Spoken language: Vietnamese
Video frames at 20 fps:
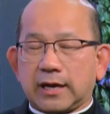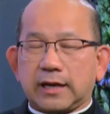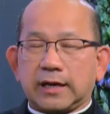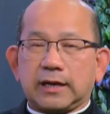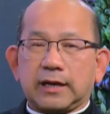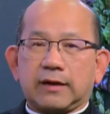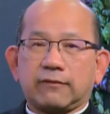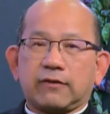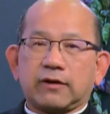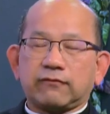Dạ.
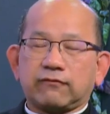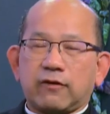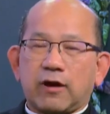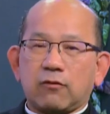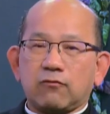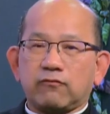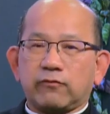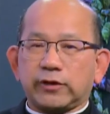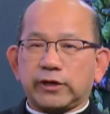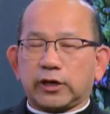là là văn
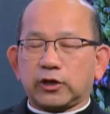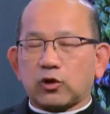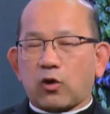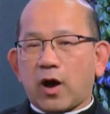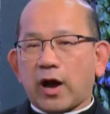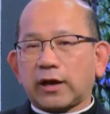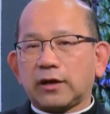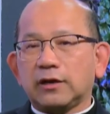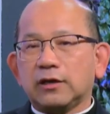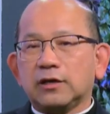phòng và điện
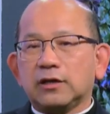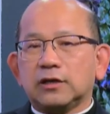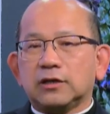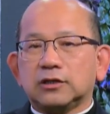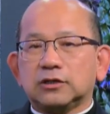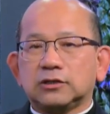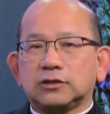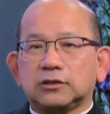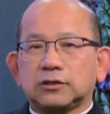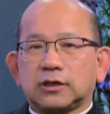thoại
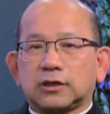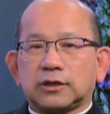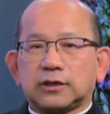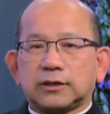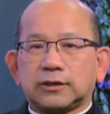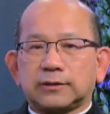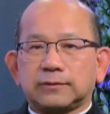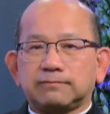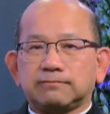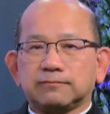
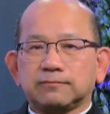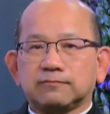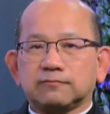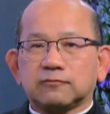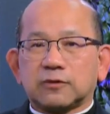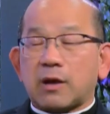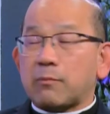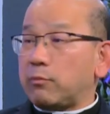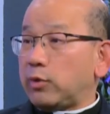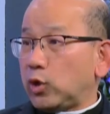uh,
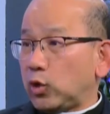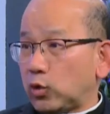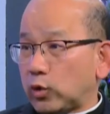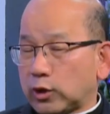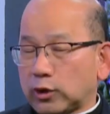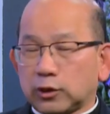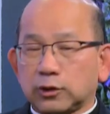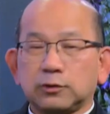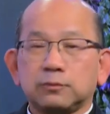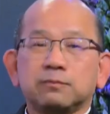
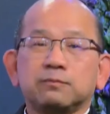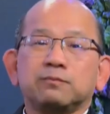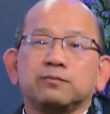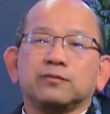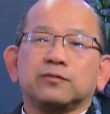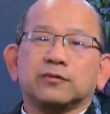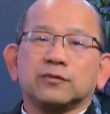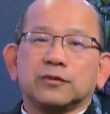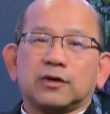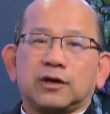computer
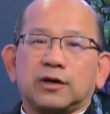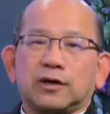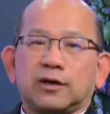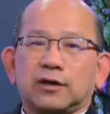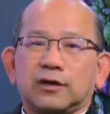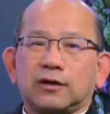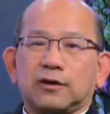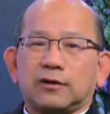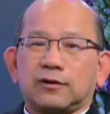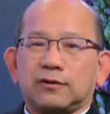
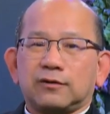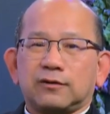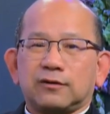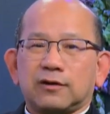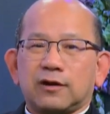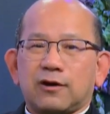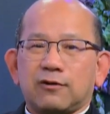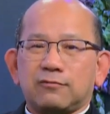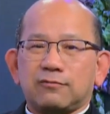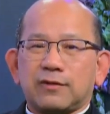uh,
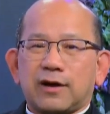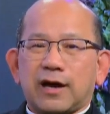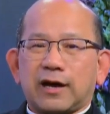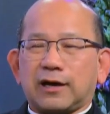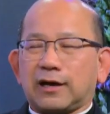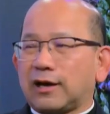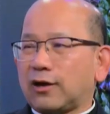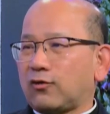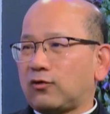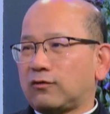nó không
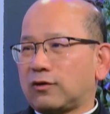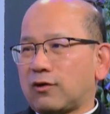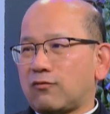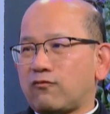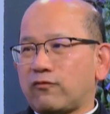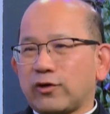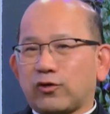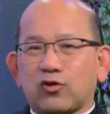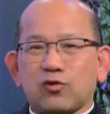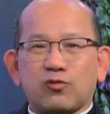hẳn là
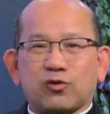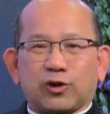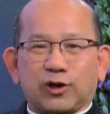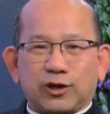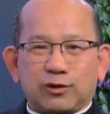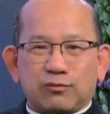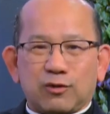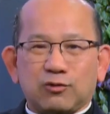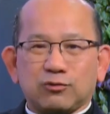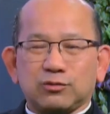công việc của
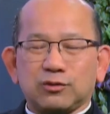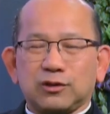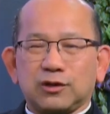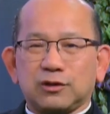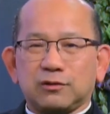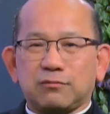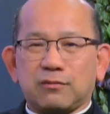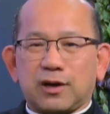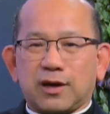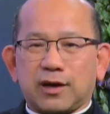một linh mục
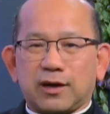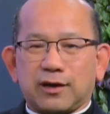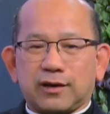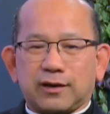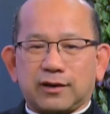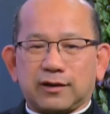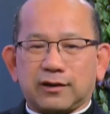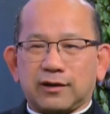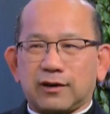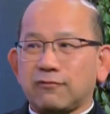nhưng
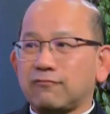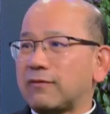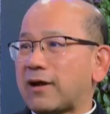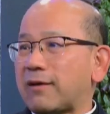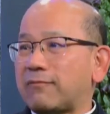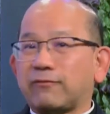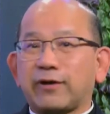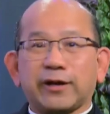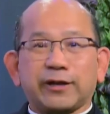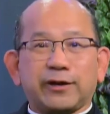mà không
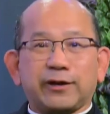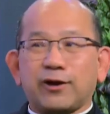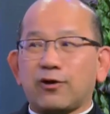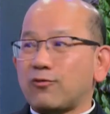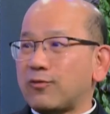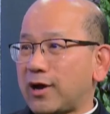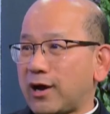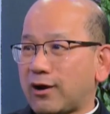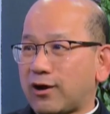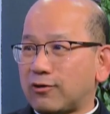làm vậy thì nó
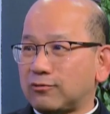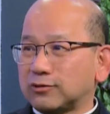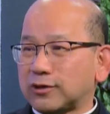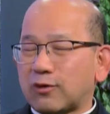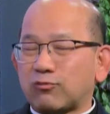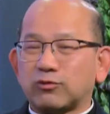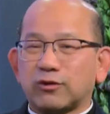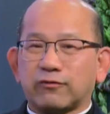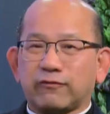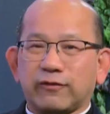không không
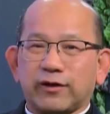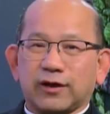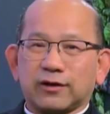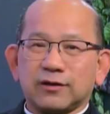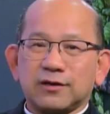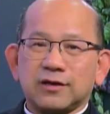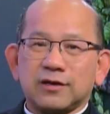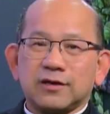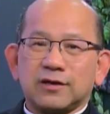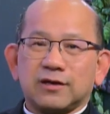xong được việc
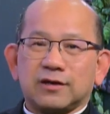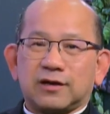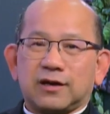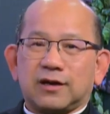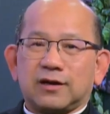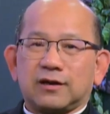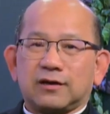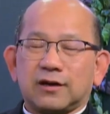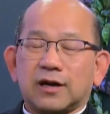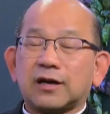
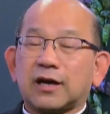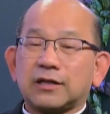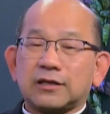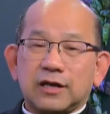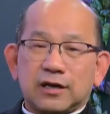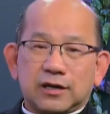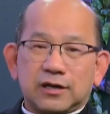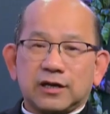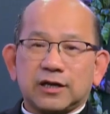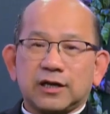uh, rất là
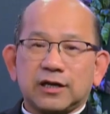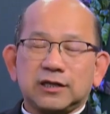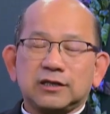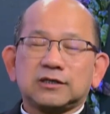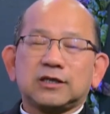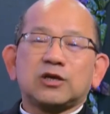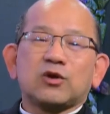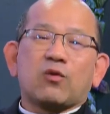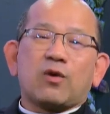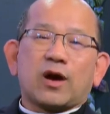nhớ
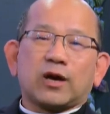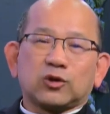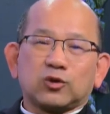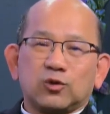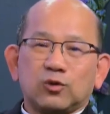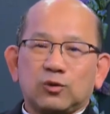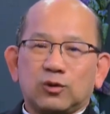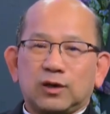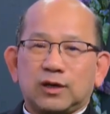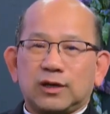cái sinh hoạt
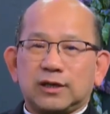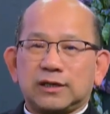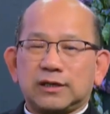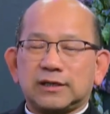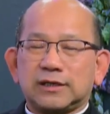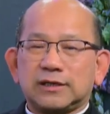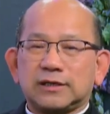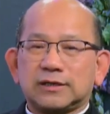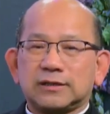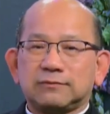của
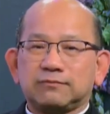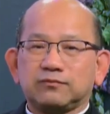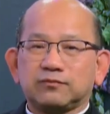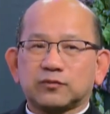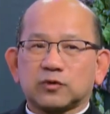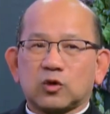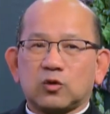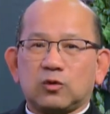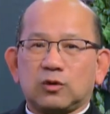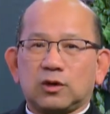uh,
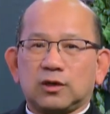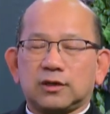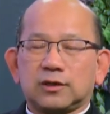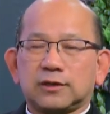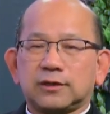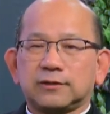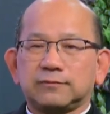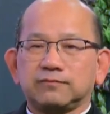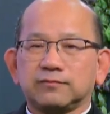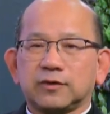
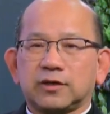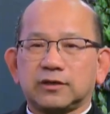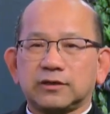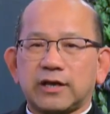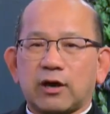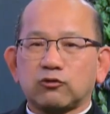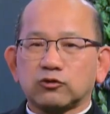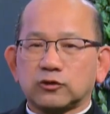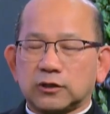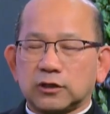của
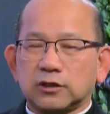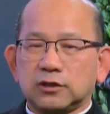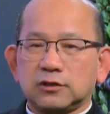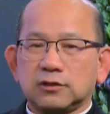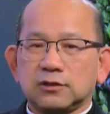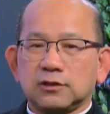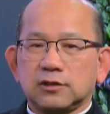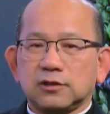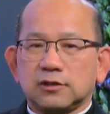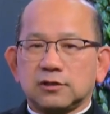uh, giáo
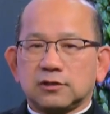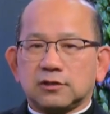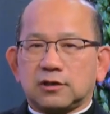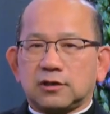sứ